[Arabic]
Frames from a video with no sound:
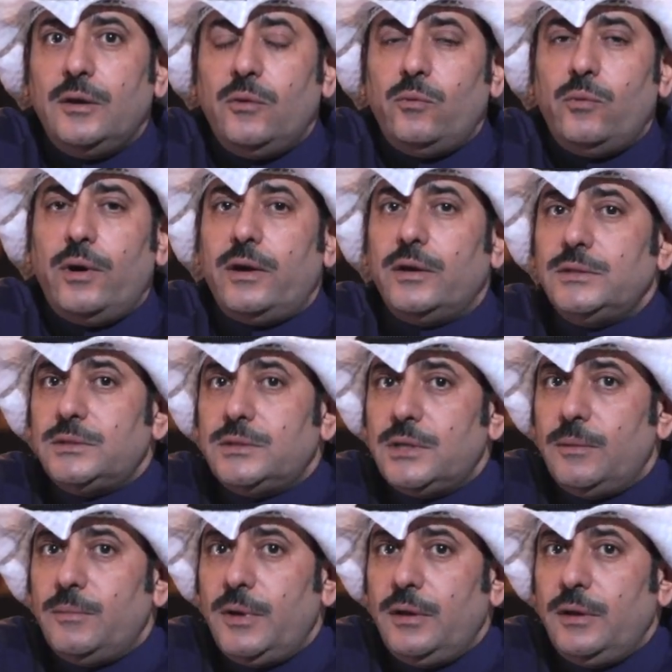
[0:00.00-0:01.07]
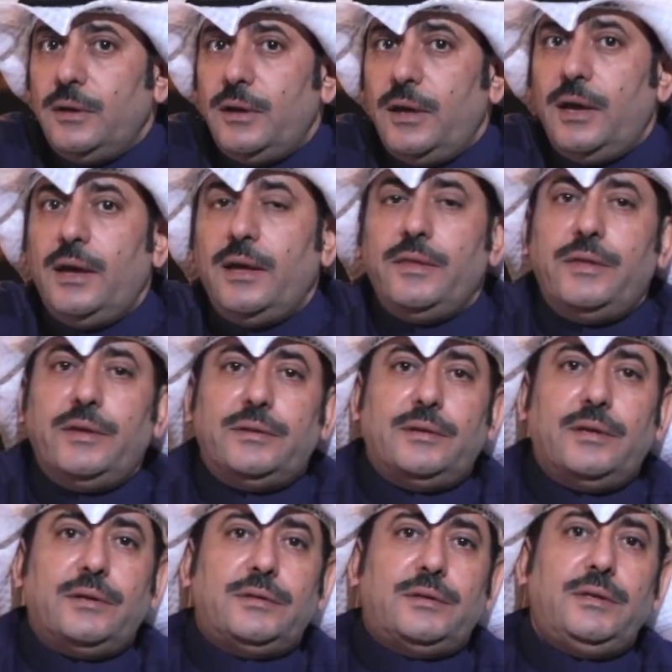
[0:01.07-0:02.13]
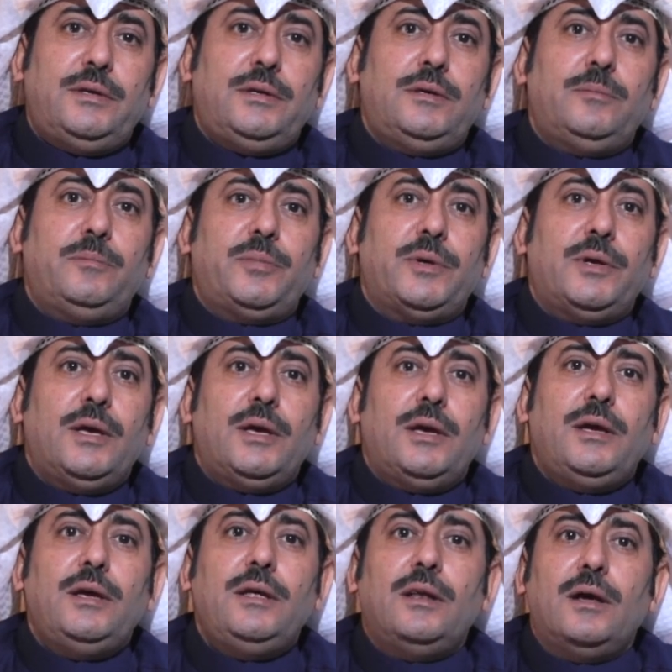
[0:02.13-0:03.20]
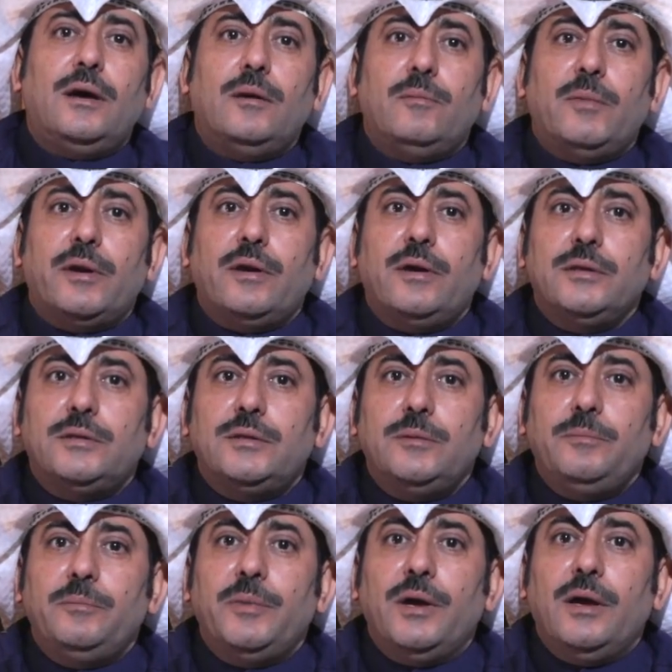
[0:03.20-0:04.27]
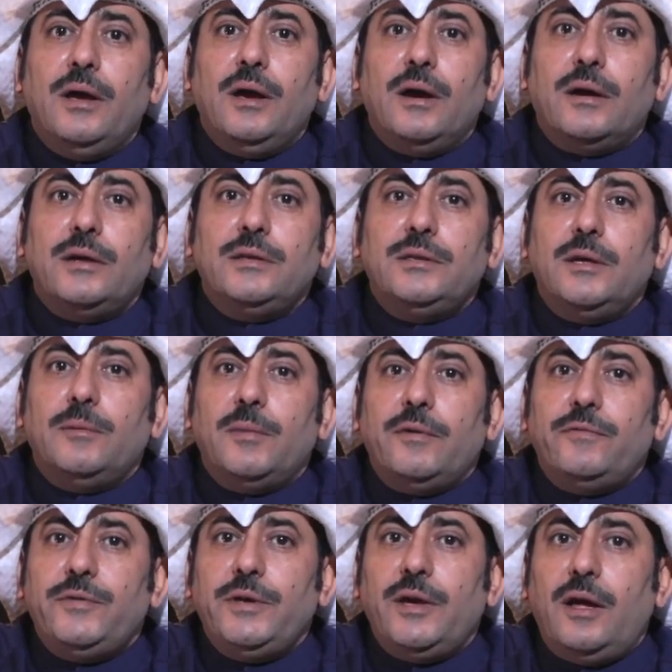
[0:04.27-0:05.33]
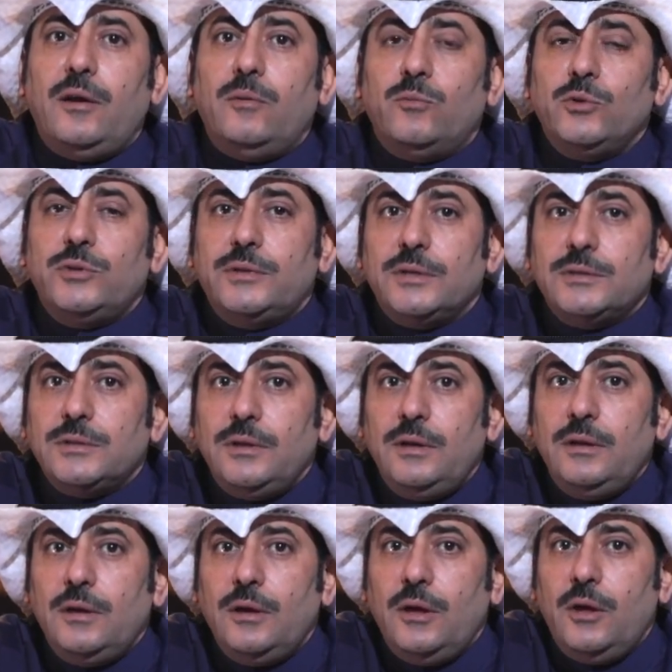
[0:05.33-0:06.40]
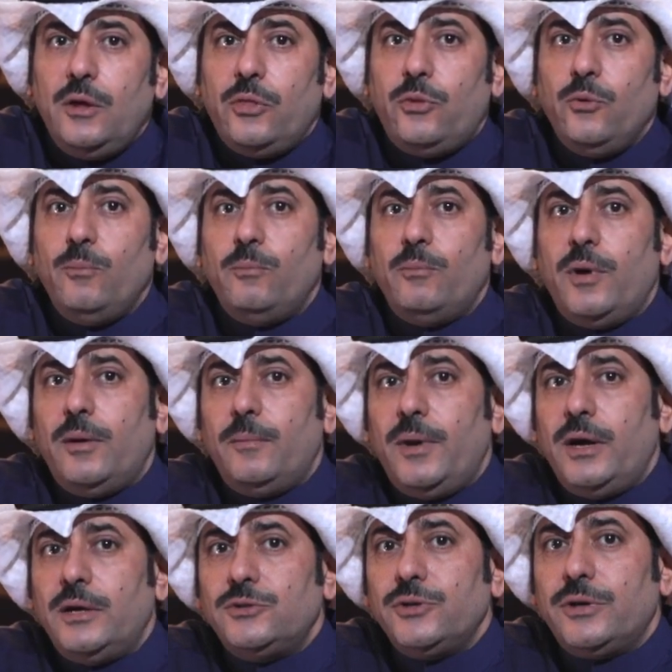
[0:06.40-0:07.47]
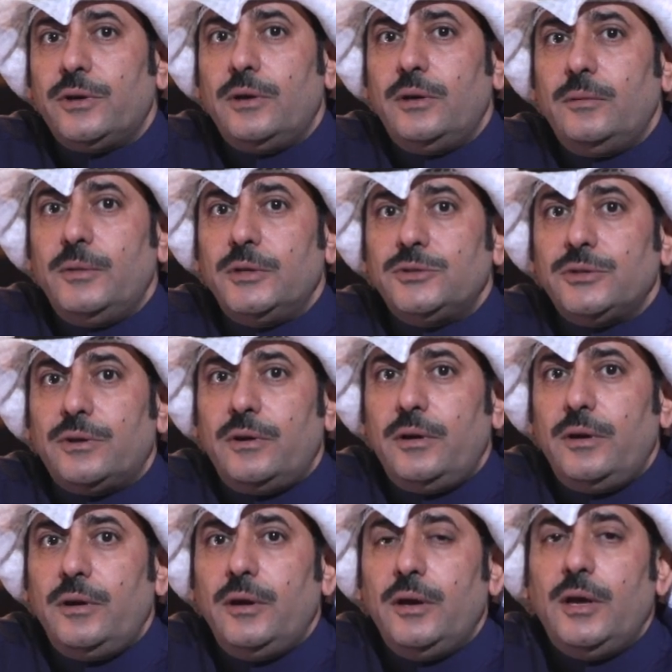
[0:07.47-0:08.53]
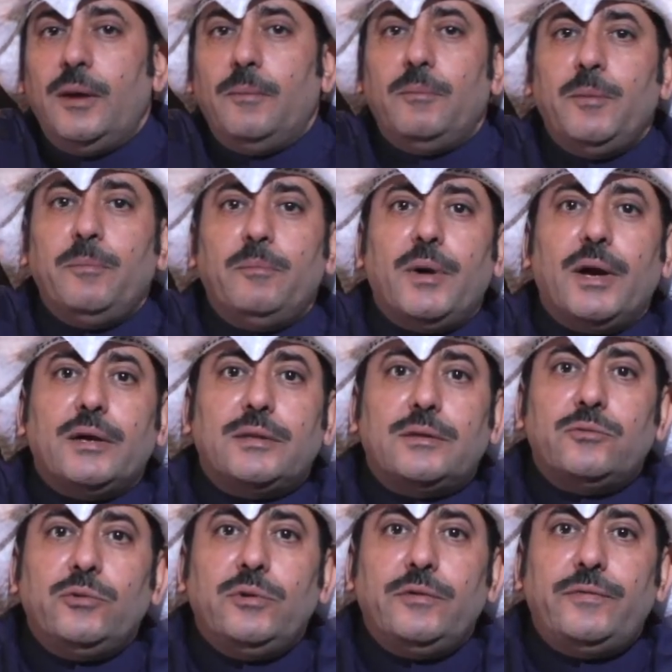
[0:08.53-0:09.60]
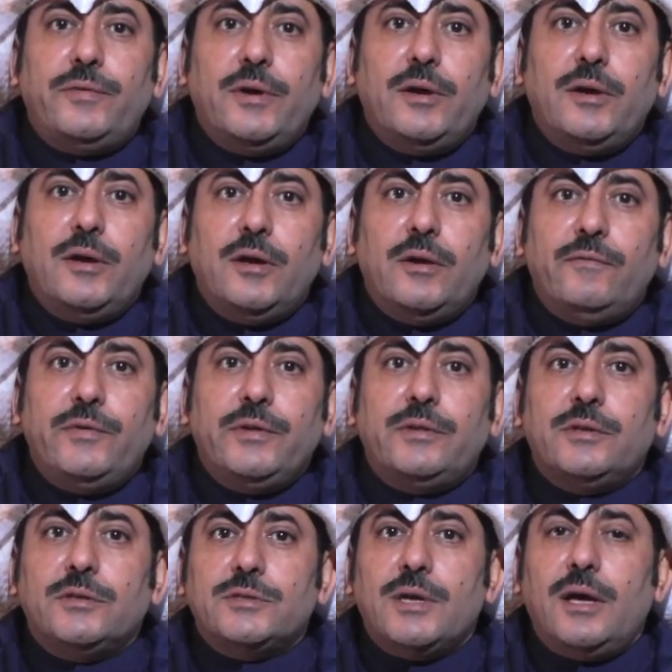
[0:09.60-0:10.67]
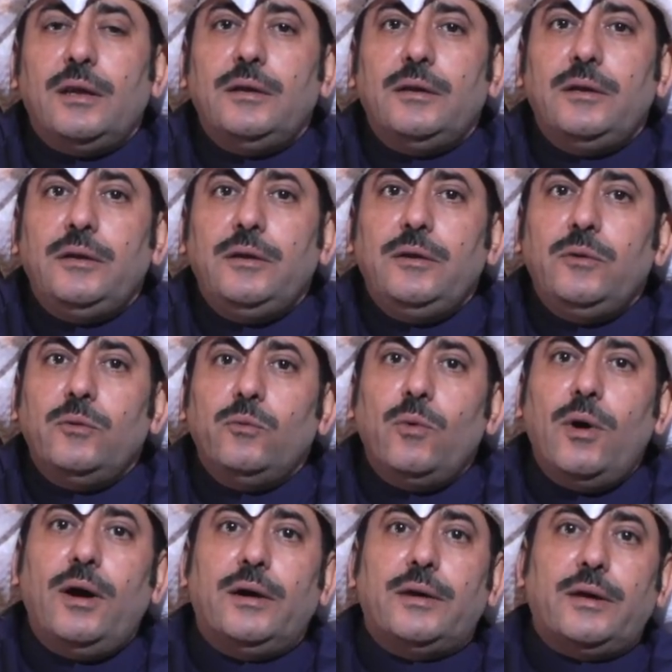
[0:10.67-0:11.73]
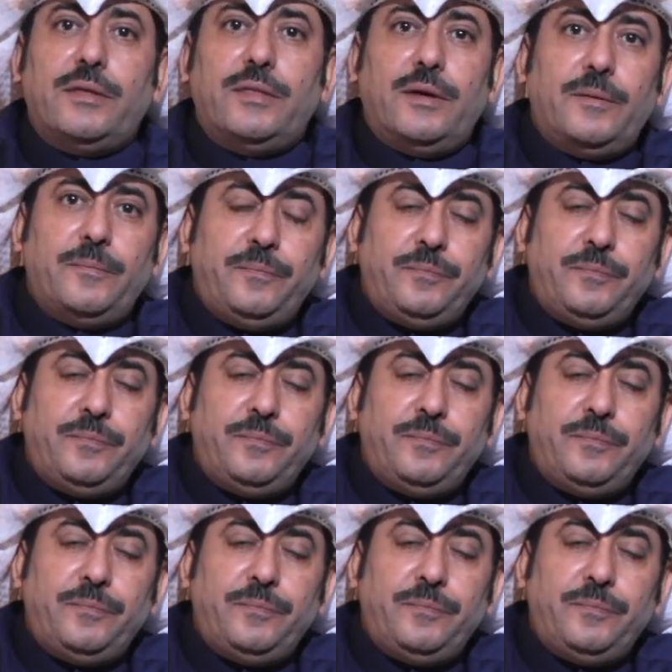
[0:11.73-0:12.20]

وقسم هذا الترتيب إلى مراتب قدم فيها المتصل ثم ما جرى مجراه مما اختلف في اتصاله وهكذا